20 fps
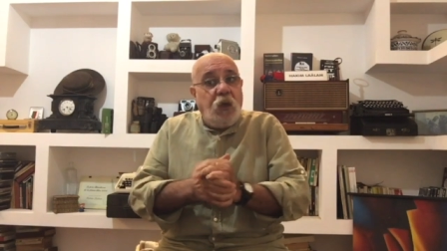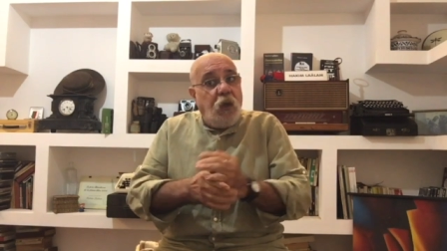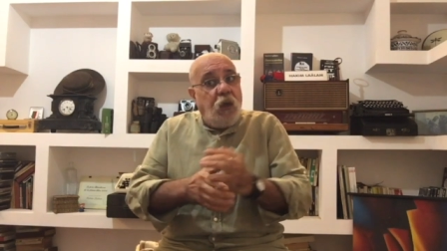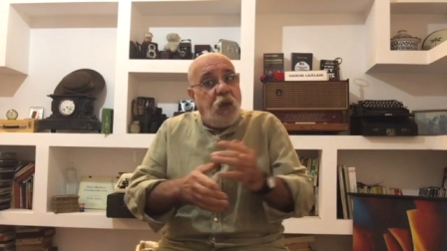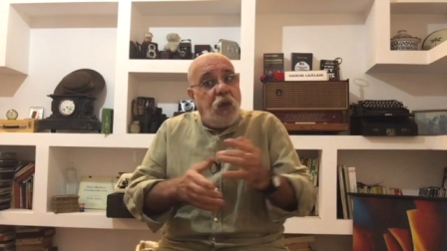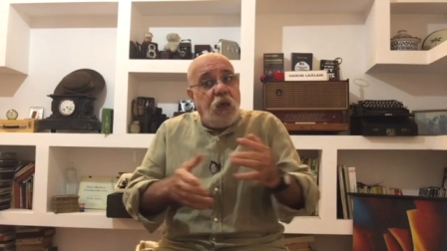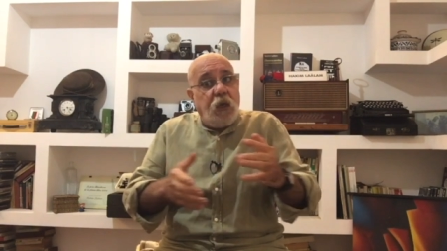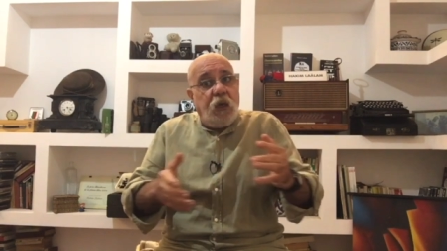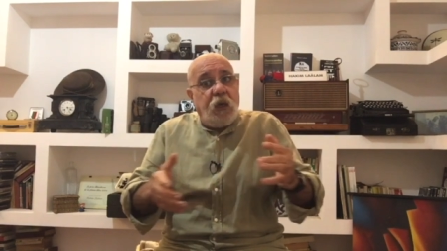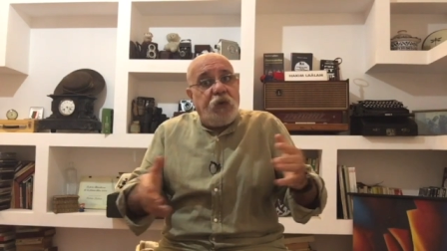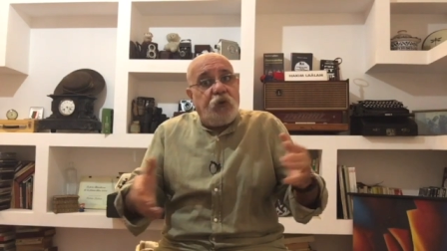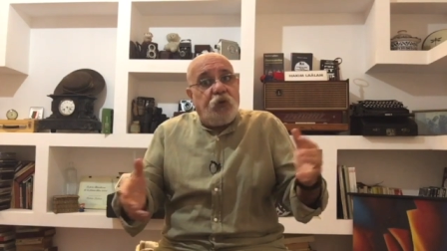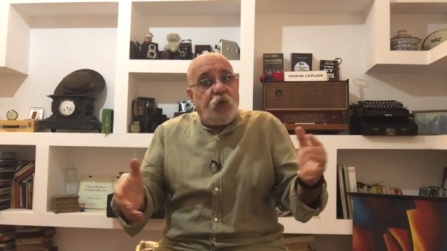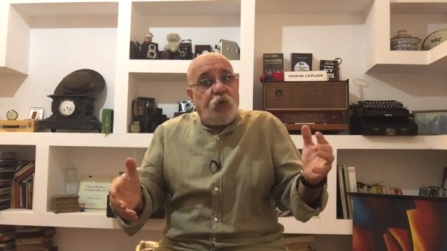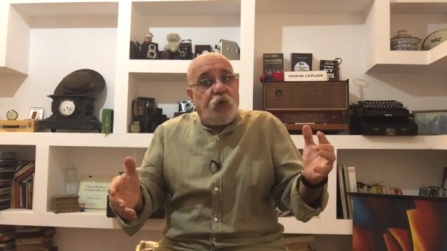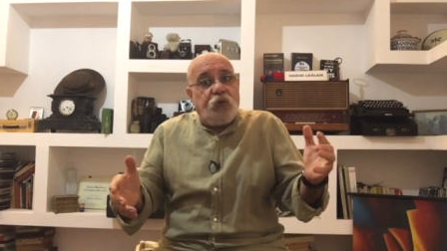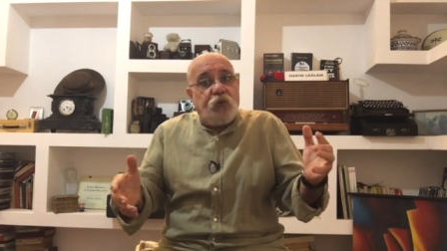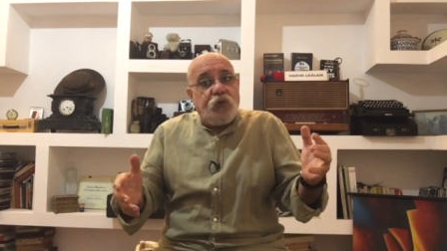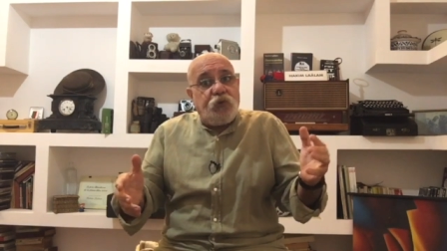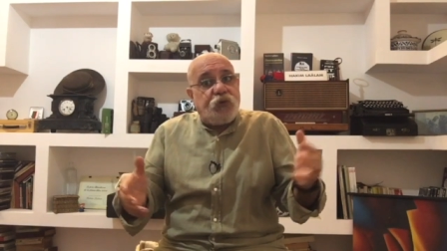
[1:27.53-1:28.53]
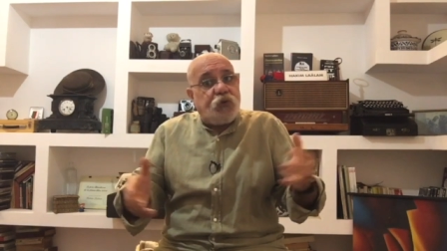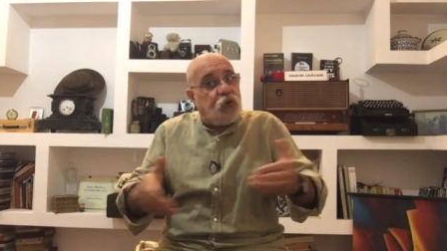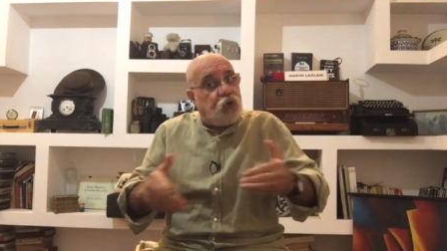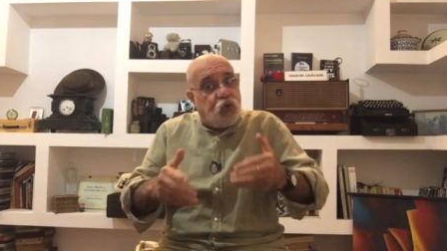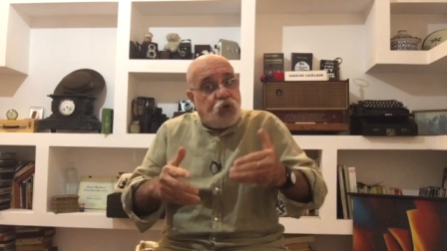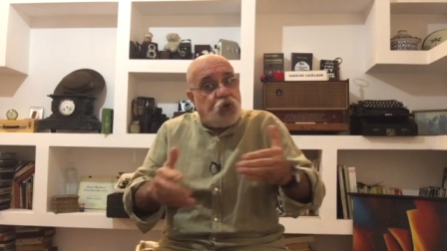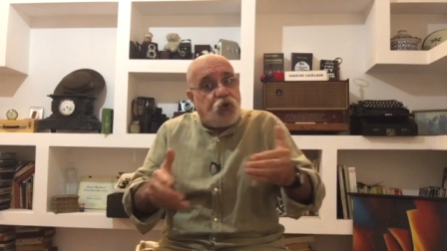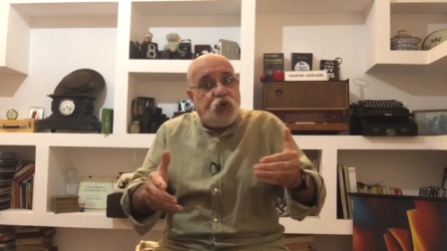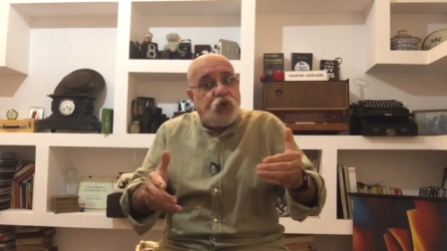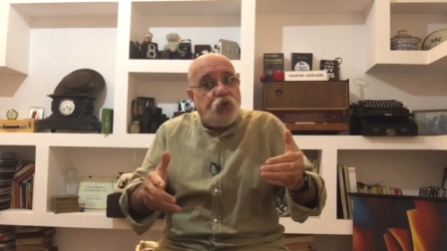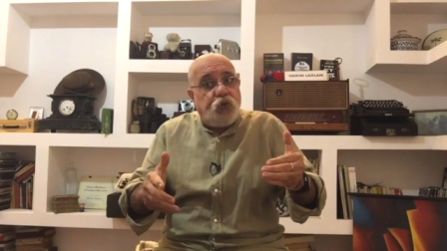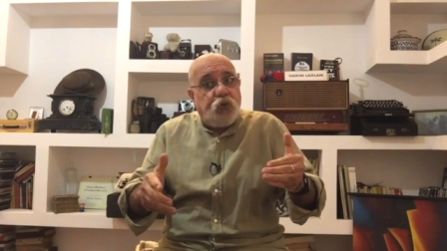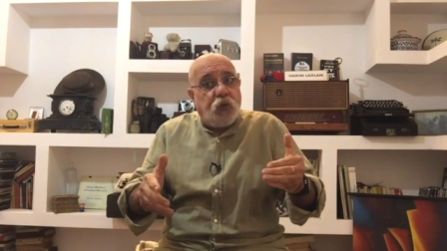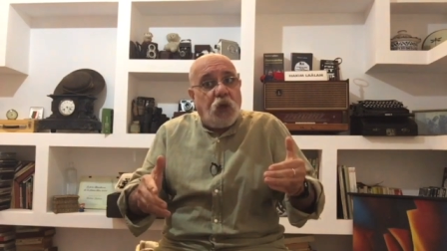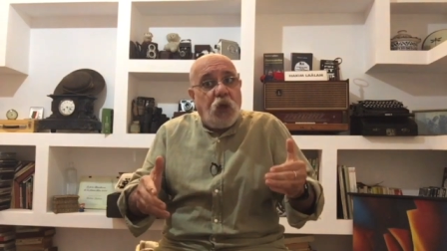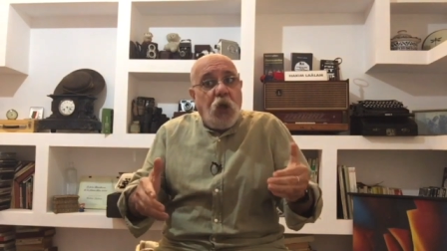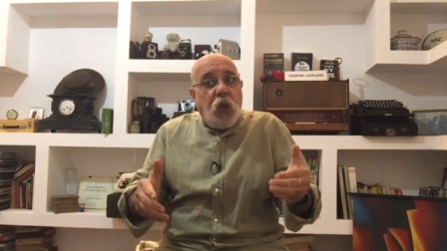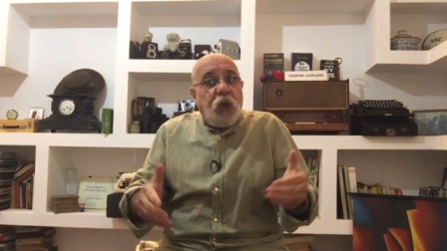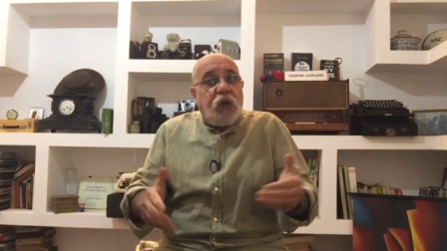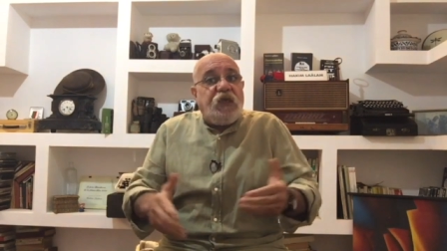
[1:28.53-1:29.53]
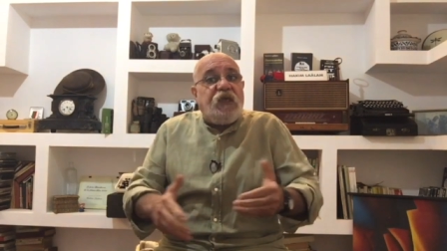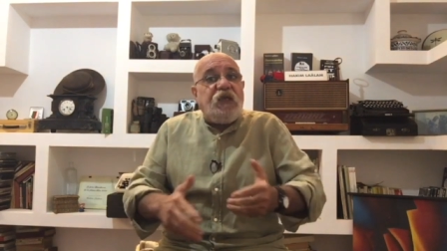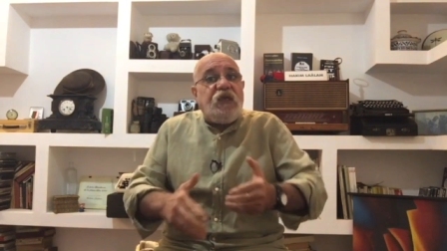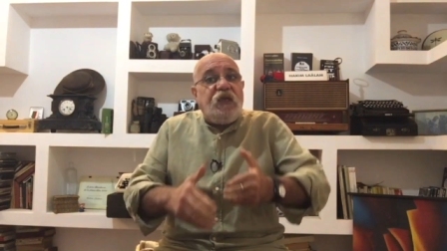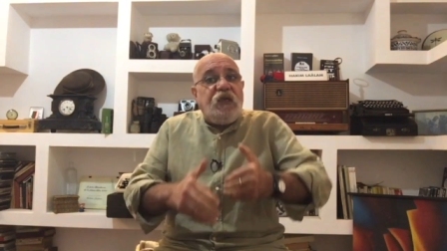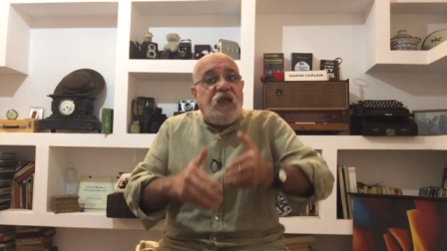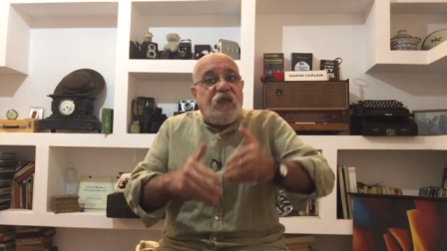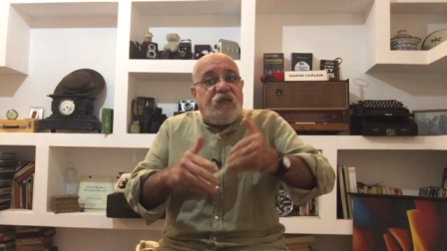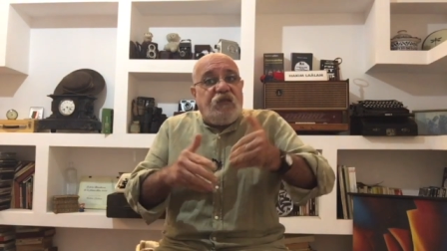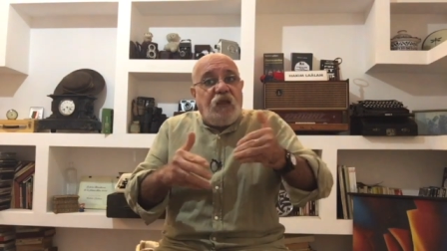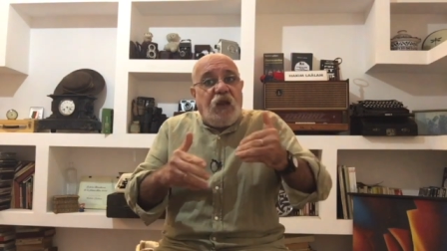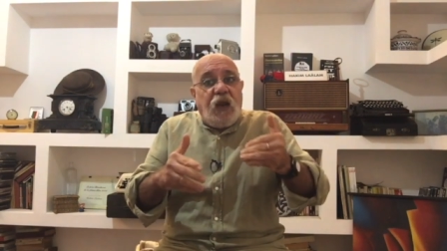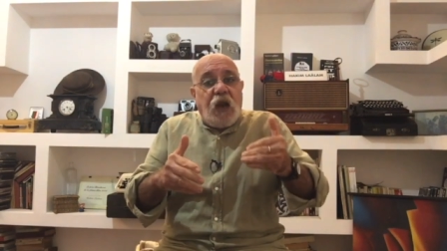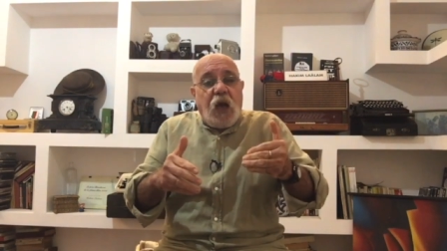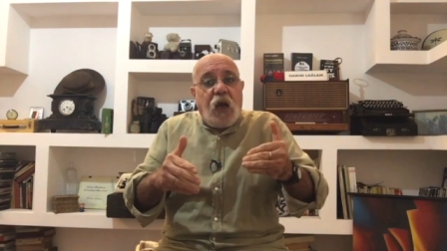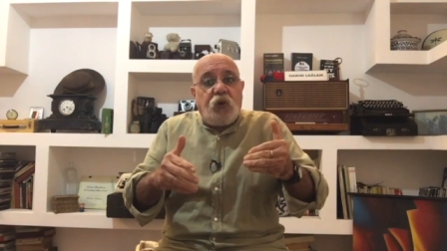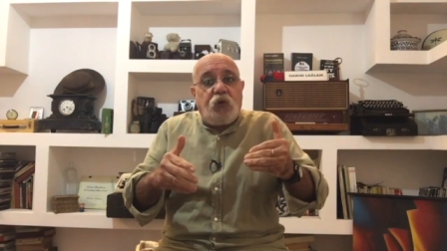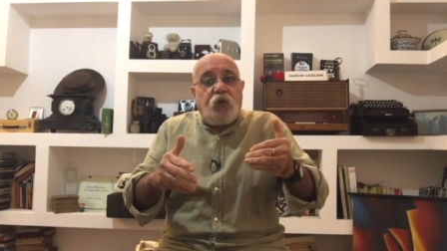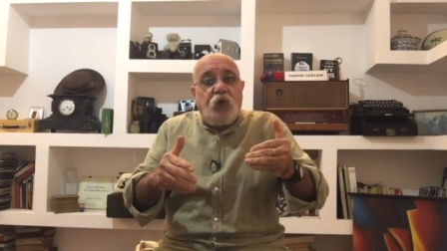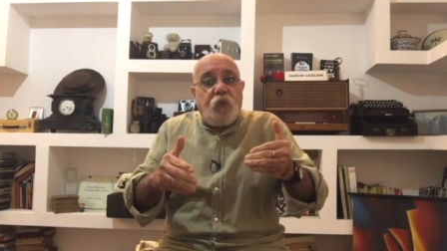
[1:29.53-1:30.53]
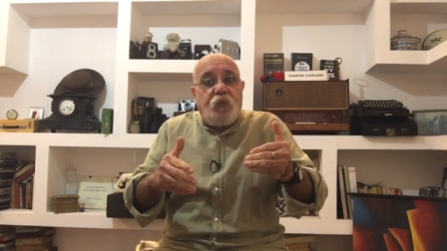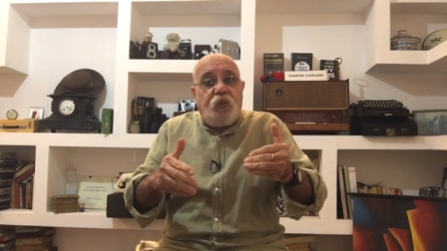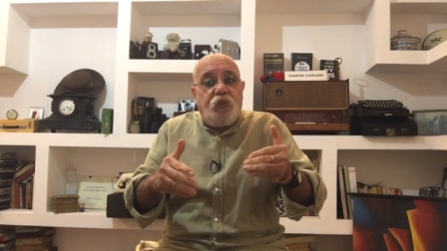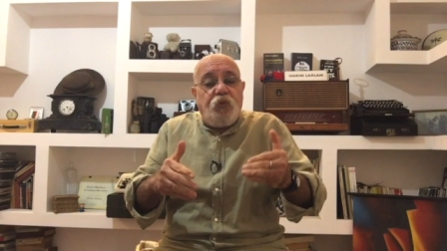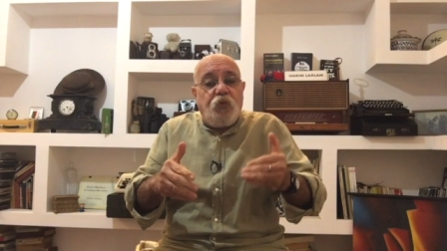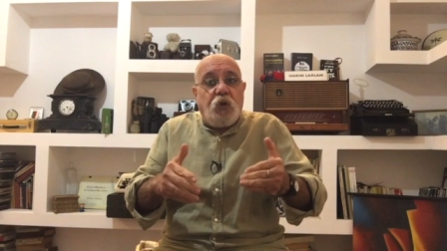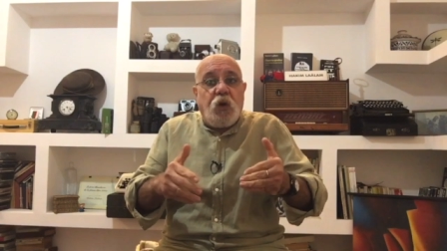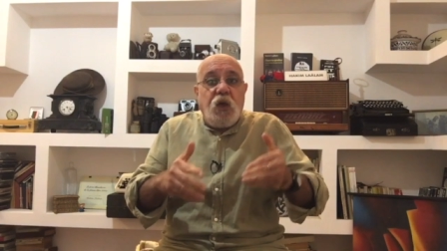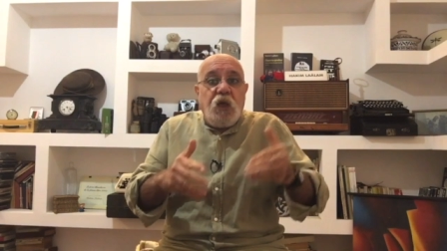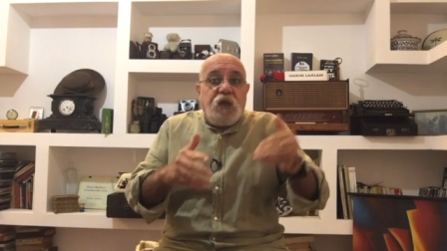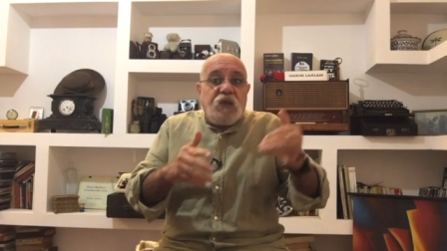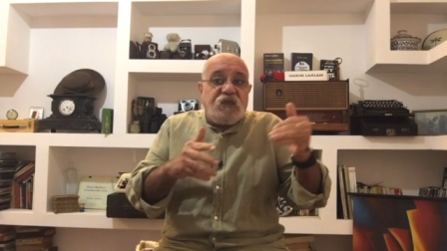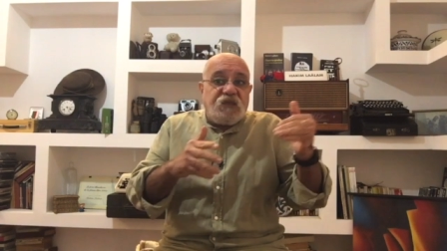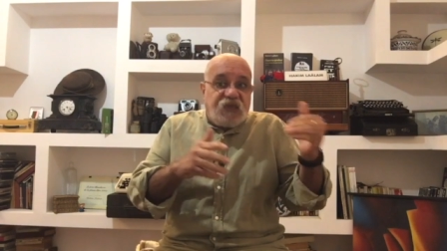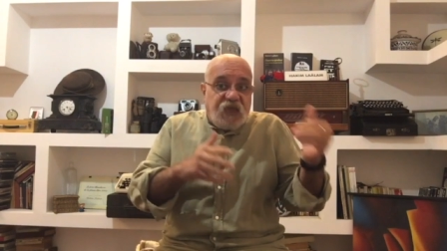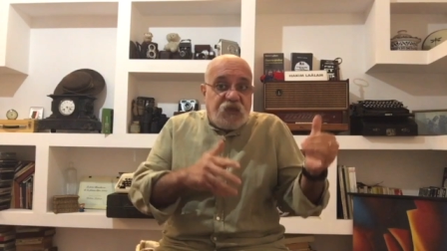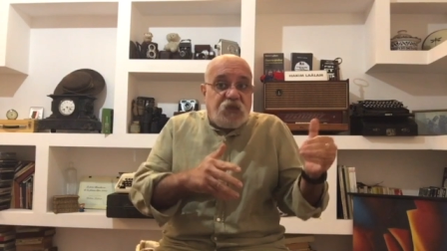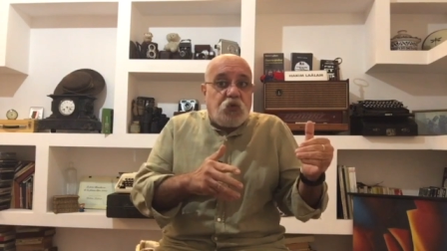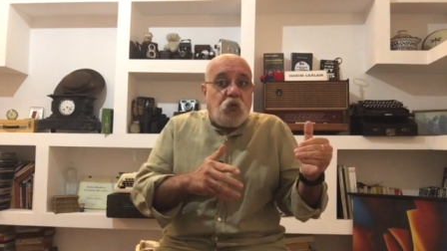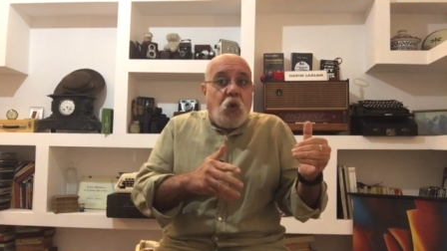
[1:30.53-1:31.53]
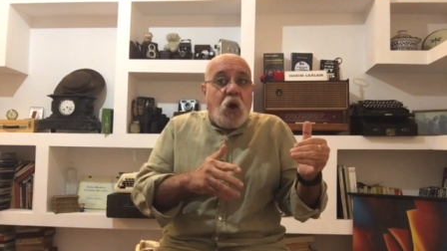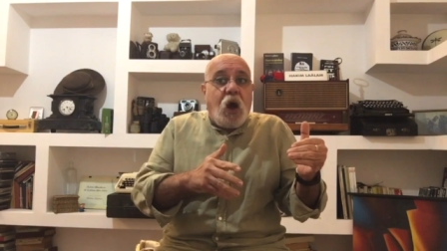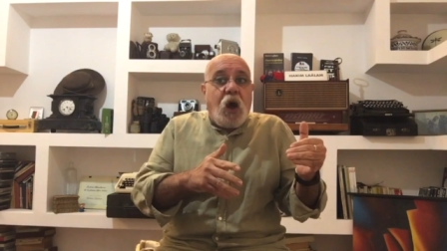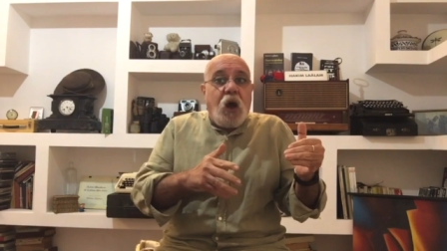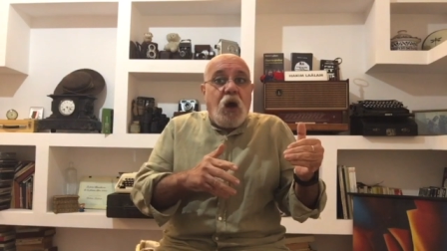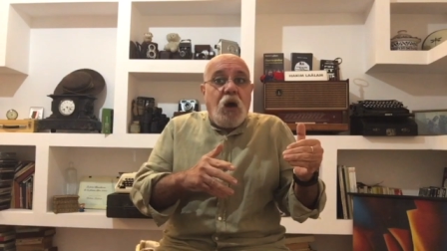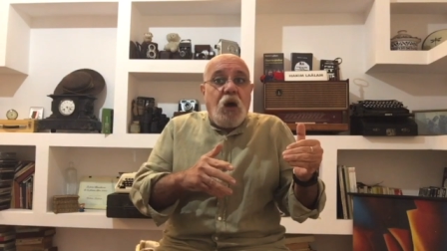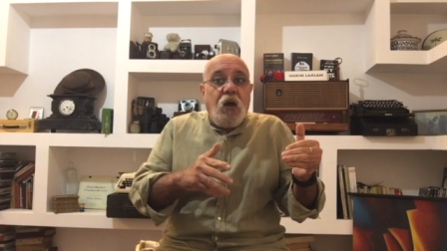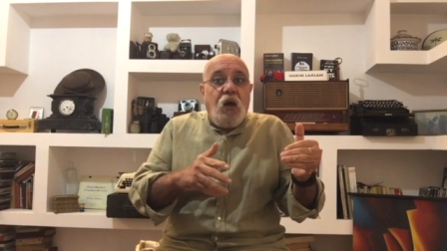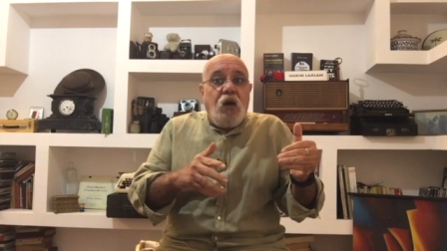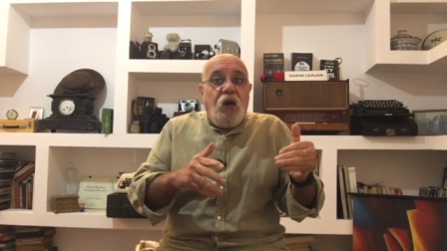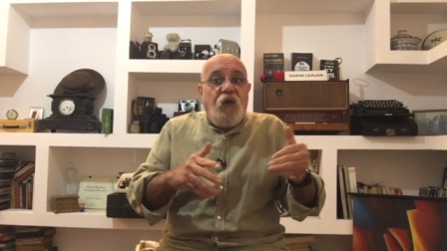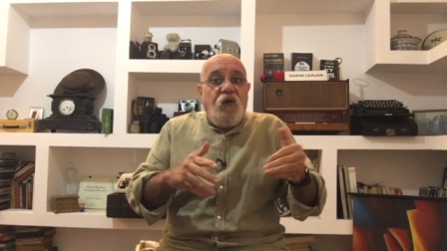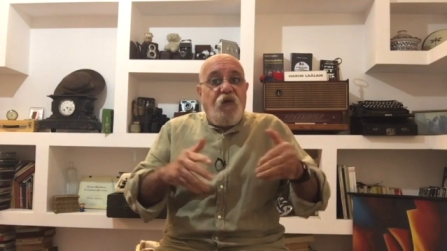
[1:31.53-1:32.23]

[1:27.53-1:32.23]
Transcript: et les Gugus jurent qu'ils n'étaient là que pour s'asseoir,